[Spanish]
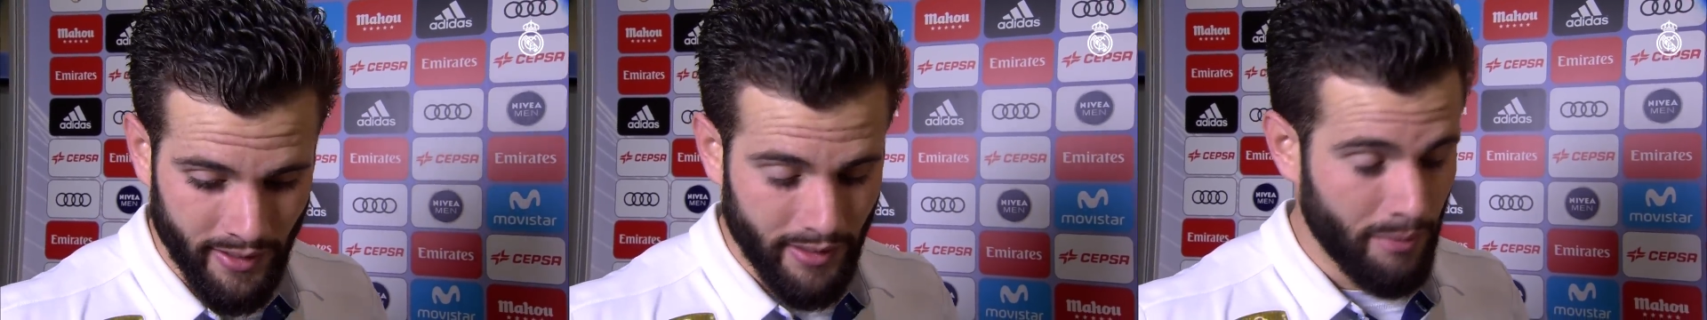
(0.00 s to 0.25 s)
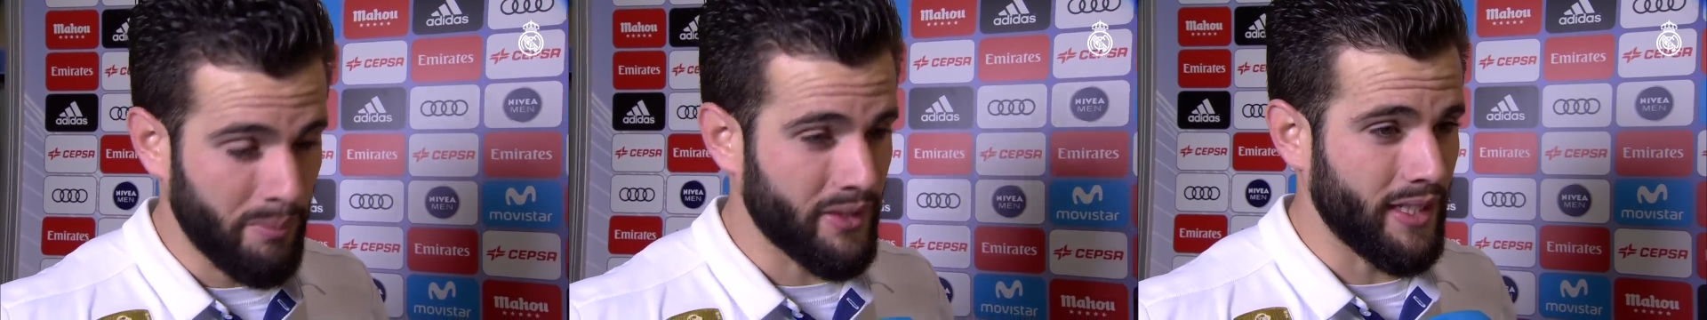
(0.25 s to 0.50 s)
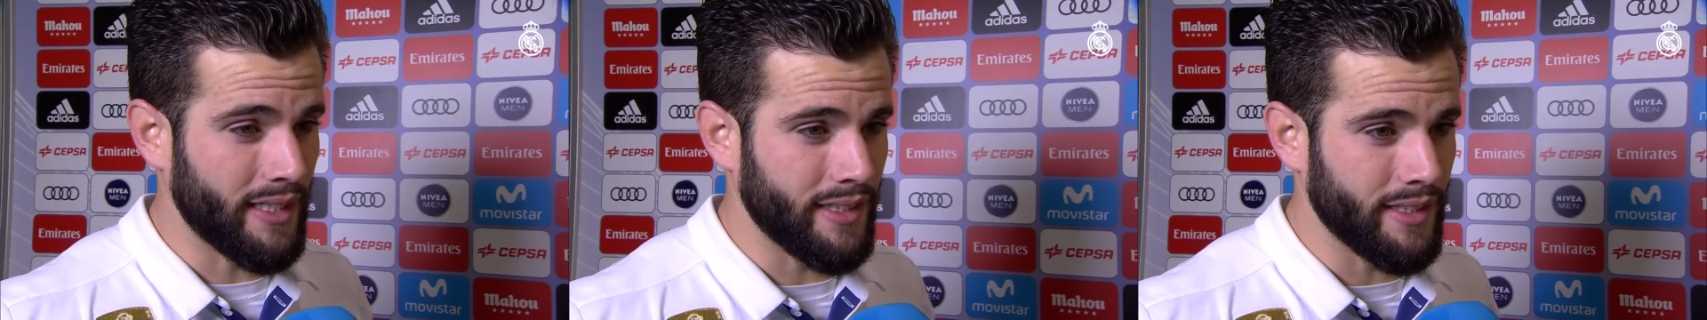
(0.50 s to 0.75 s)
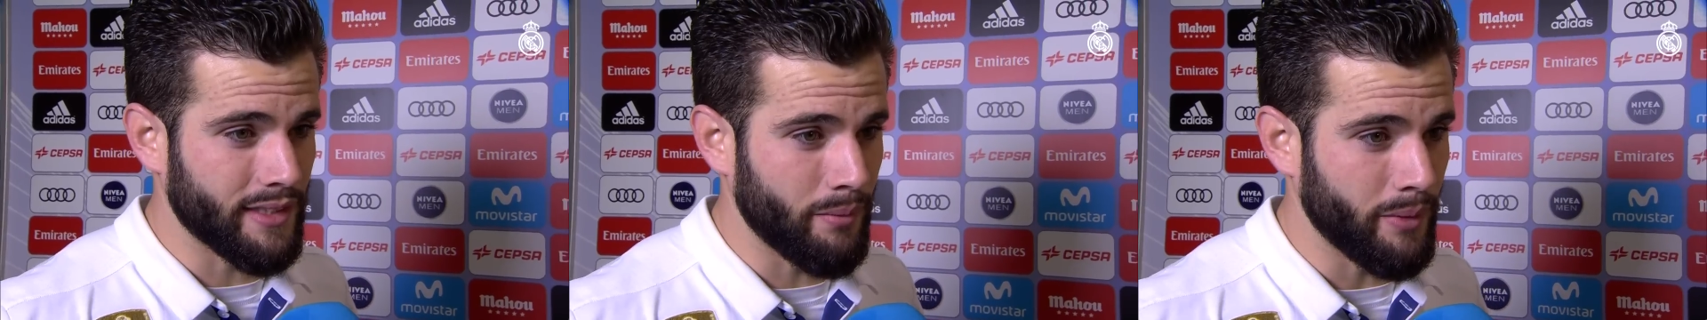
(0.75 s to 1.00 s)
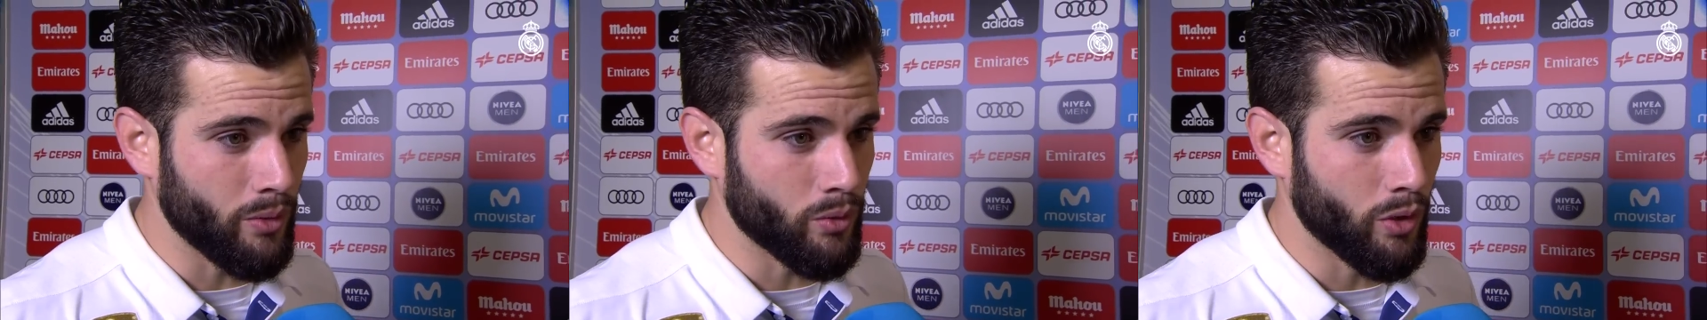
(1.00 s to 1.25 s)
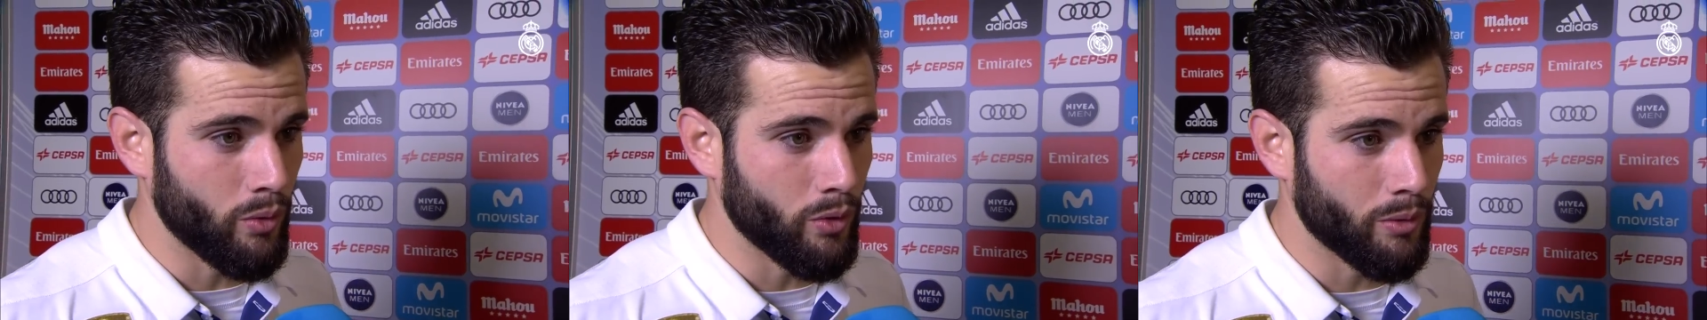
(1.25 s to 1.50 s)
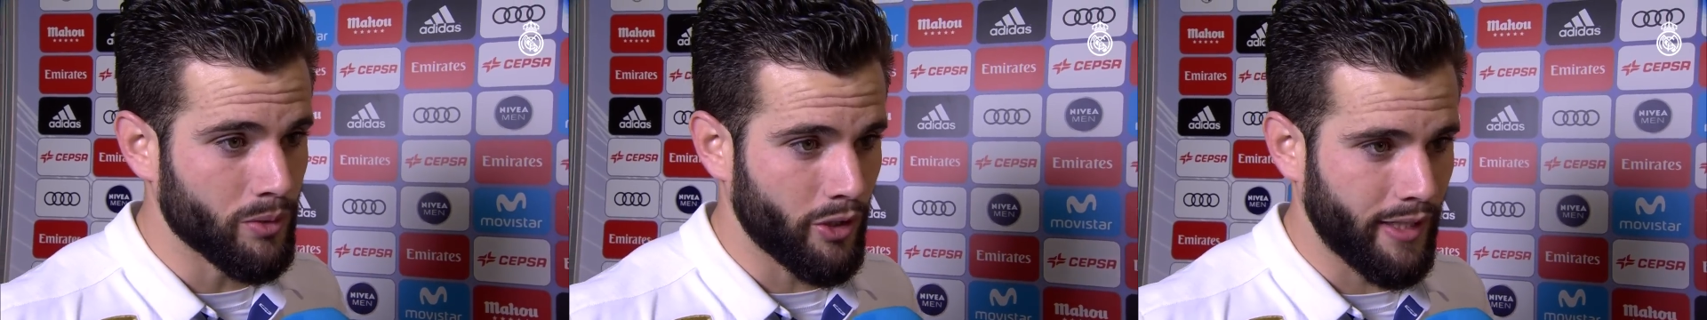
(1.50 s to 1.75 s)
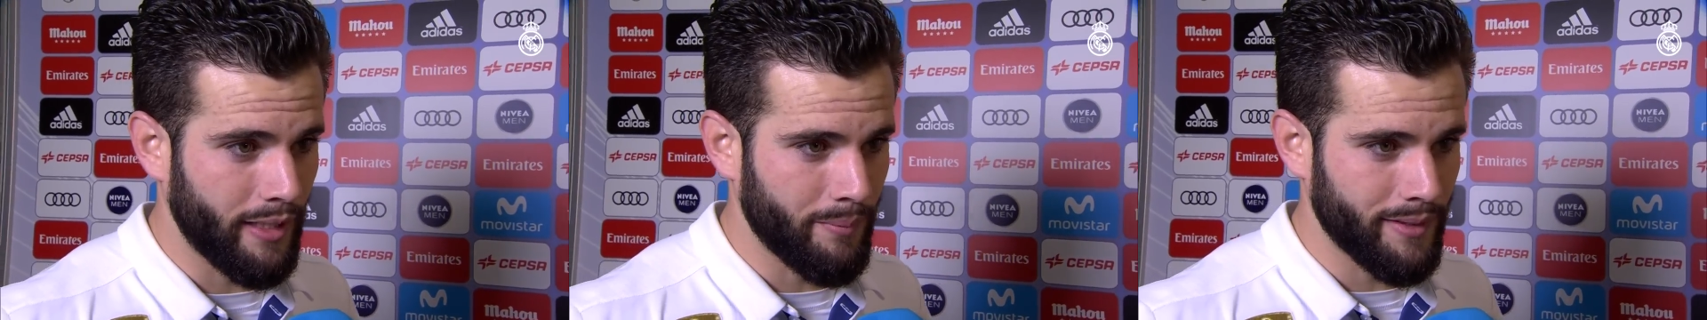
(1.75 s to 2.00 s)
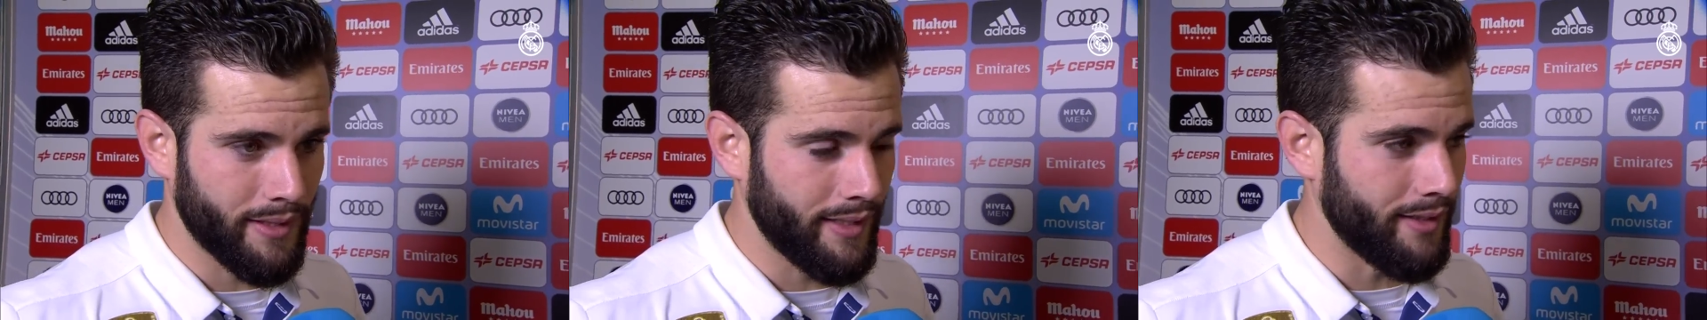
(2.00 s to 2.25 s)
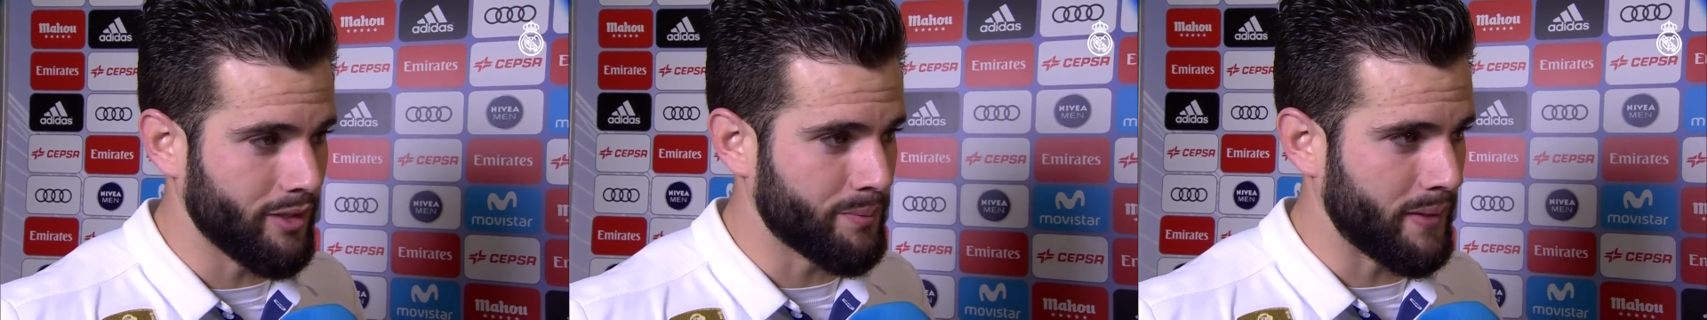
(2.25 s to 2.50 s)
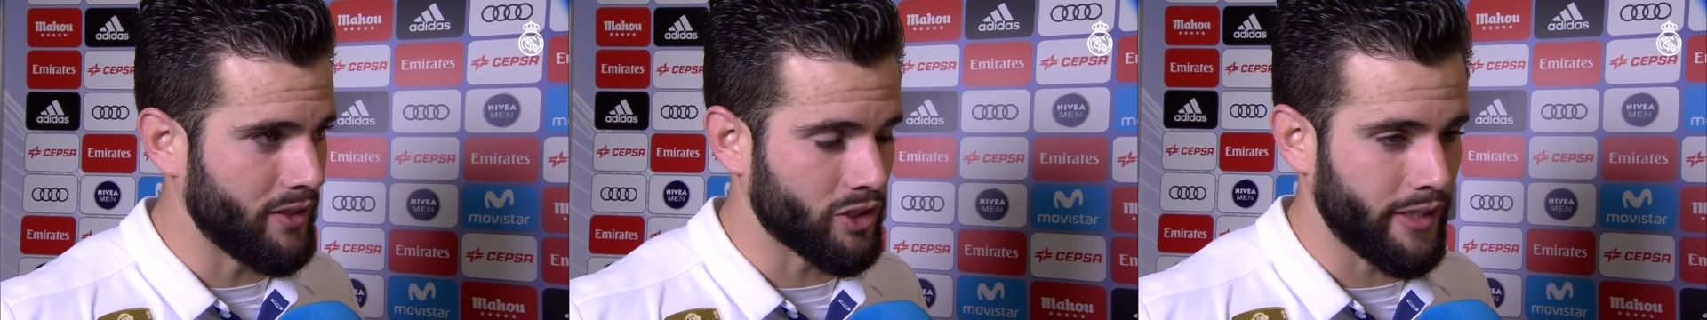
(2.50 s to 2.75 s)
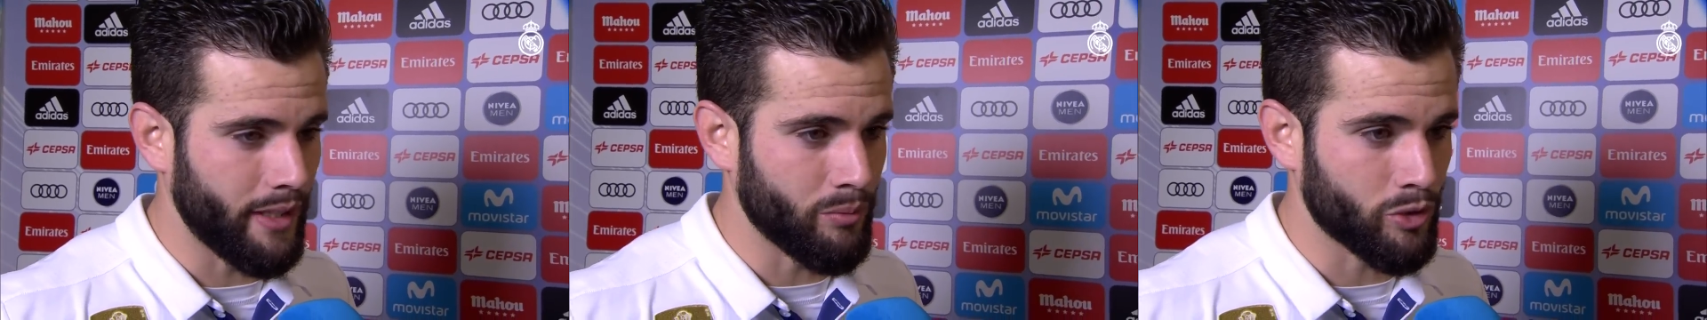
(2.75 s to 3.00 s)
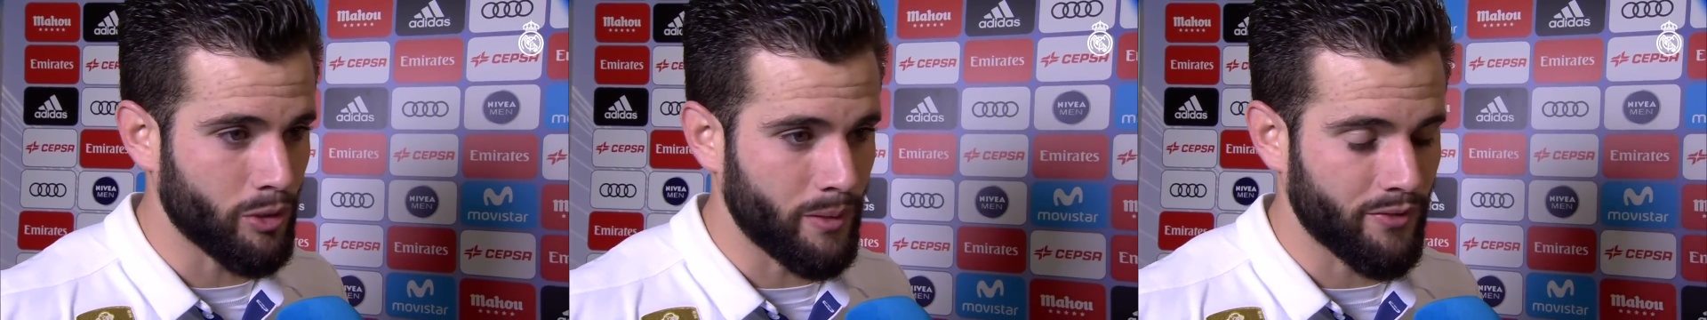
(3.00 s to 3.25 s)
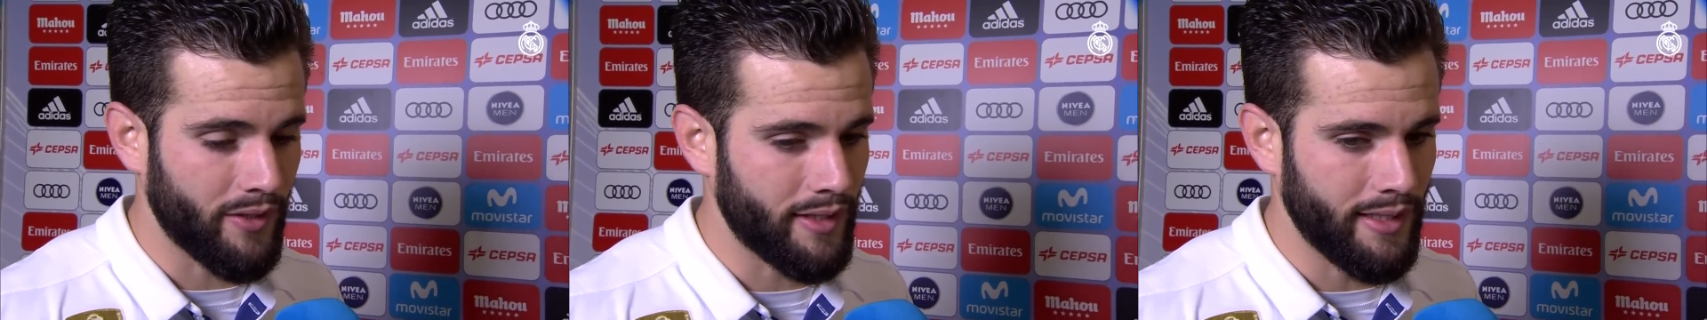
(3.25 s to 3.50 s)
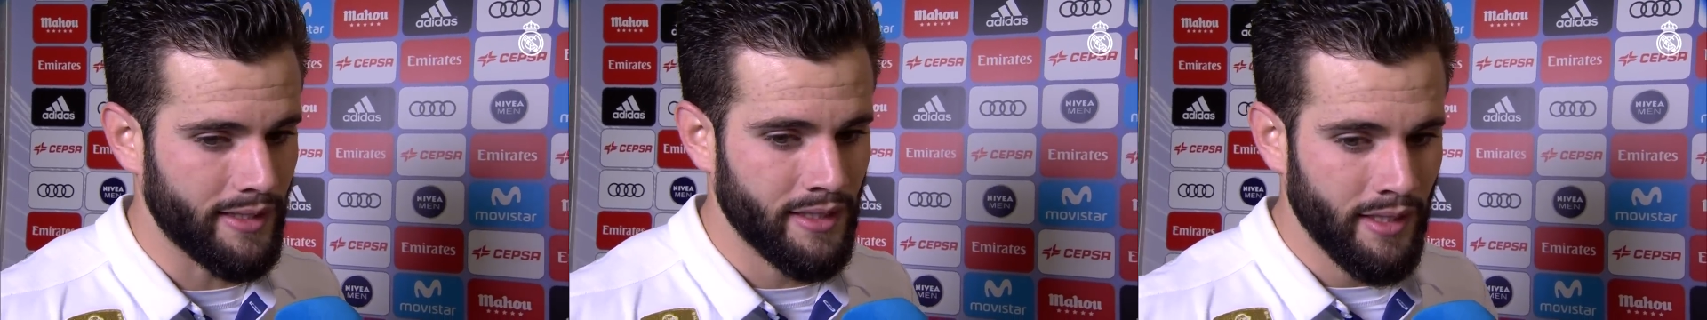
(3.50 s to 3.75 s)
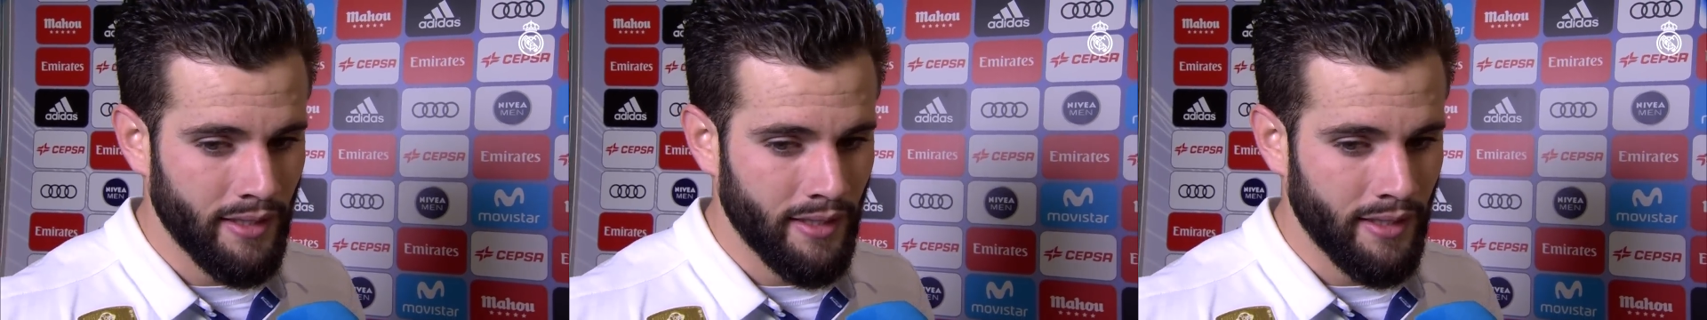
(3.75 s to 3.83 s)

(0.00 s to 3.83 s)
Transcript: empezará así desde el minuto uno, pues lógicamente los partidos serían mucho más fáciles.